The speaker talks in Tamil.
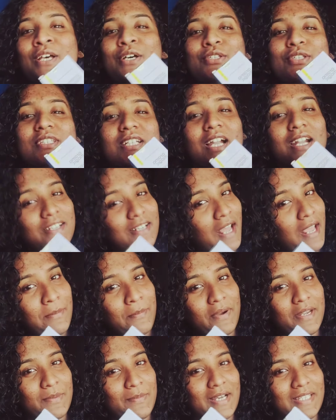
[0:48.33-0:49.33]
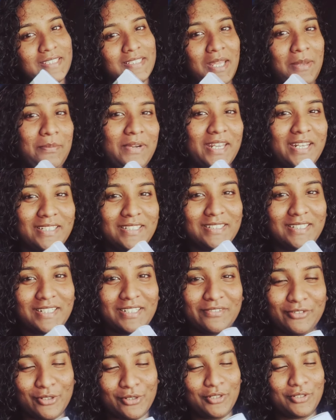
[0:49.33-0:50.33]
ஸோ நான் ட்ரை பண்ணி பார்த்துட்டு எப்படி இருக்குங்கிற
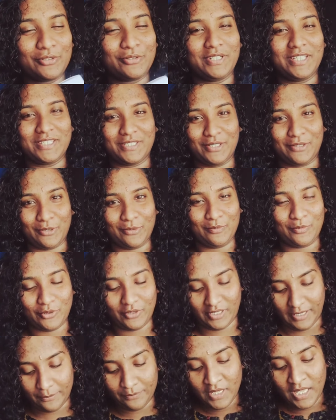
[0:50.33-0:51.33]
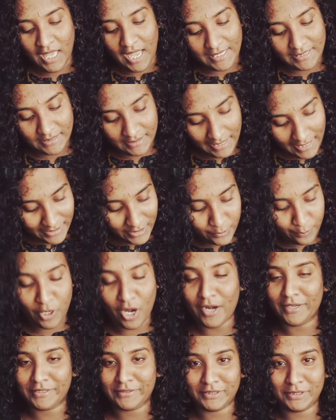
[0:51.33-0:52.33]
ரிவ்யூ உங்களுக்கு கூடிய சீக்கிரம் போடுறேன் அந்த நெக்ஸ்ட்
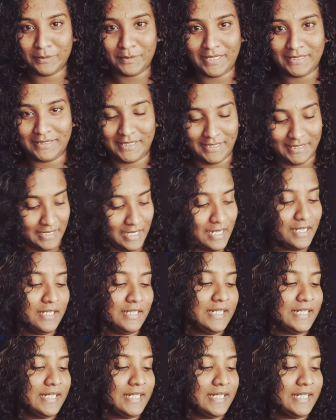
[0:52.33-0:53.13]
ப்ராடக்ட் வந்து பார்த்தீங்கன்னா